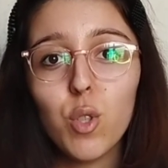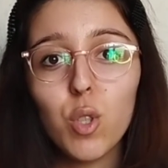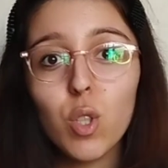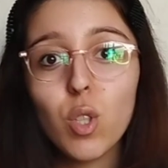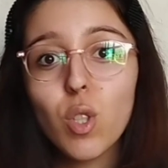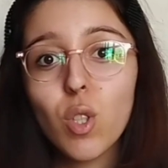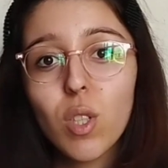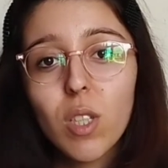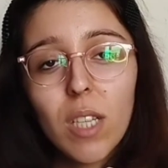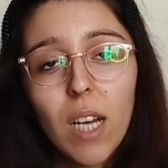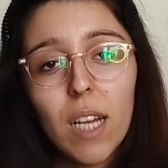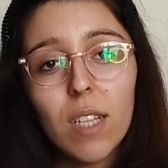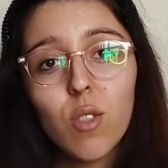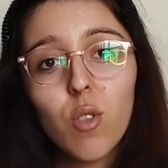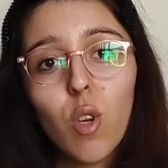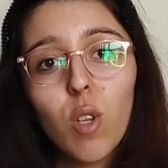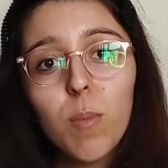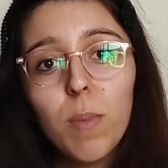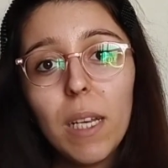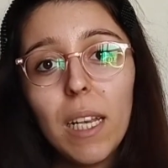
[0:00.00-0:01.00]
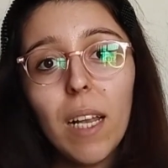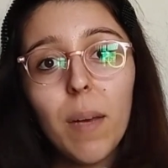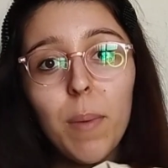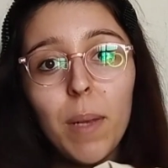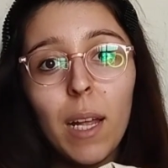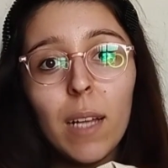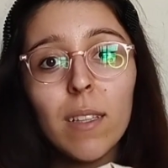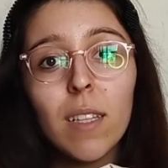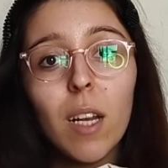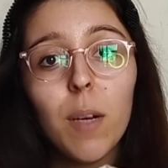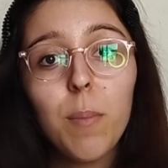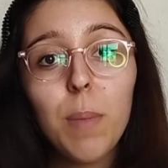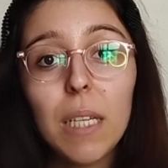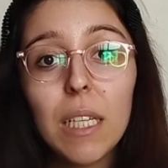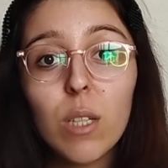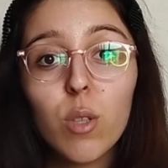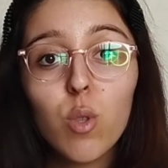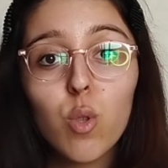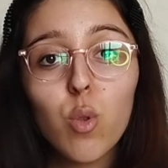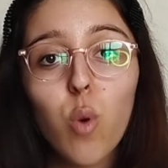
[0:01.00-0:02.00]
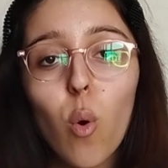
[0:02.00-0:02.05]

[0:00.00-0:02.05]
Çünkü Trendyol Milla bilenler bilir